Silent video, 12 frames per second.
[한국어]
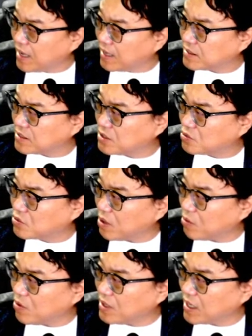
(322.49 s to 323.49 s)
지수가
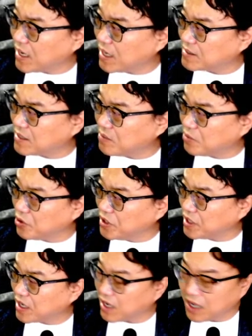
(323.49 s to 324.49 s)
워낙 강세를
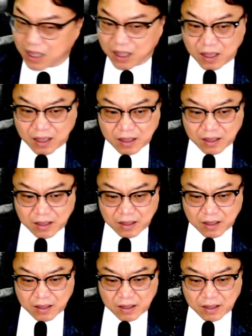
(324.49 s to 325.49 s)
보이니까
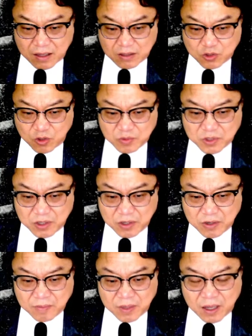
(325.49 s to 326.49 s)

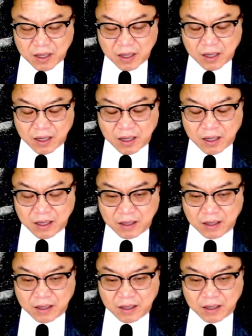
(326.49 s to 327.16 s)
좀처럼 아,